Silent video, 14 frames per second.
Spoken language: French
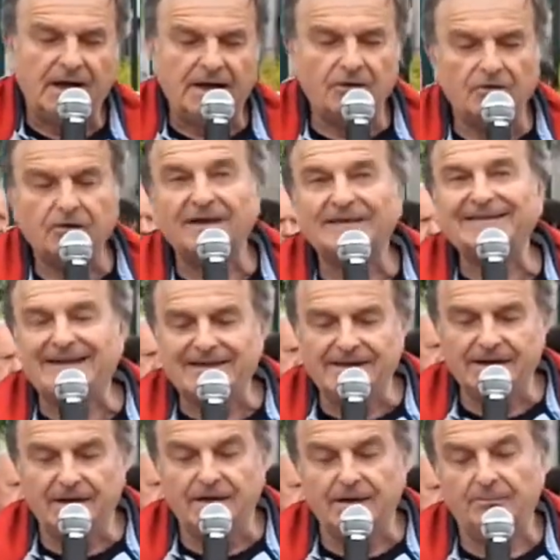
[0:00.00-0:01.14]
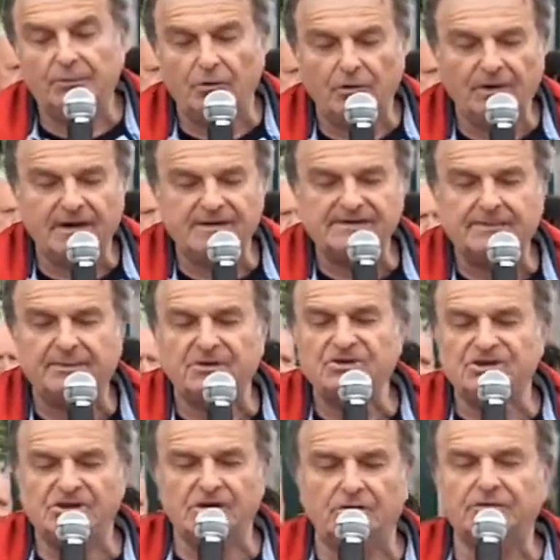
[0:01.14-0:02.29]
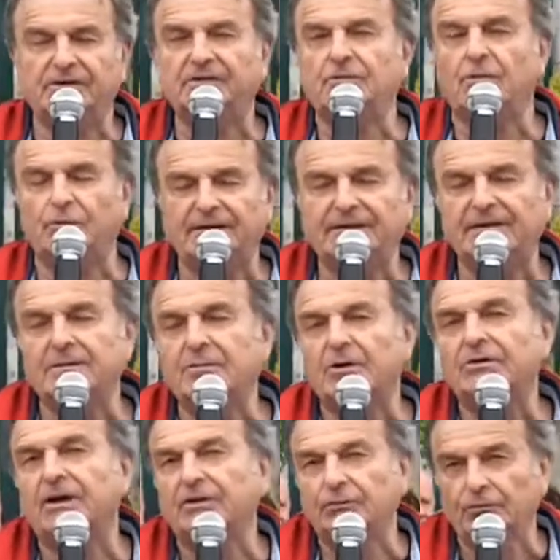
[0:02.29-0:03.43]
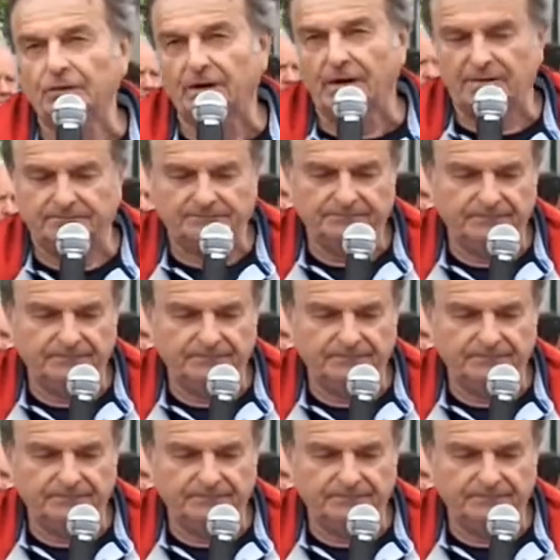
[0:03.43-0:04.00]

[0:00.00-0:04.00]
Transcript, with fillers: alors que la taïga progresse à pas de géant au détriment de la toundra.